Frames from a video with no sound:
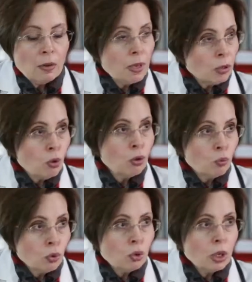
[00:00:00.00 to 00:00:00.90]
nefes
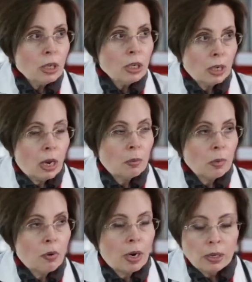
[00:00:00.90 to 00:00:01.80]
ölçümünüzde de
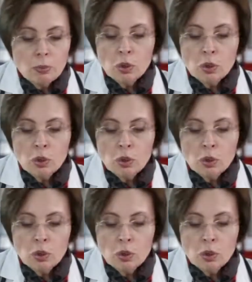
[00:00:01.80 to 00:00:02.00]
daralma vardı.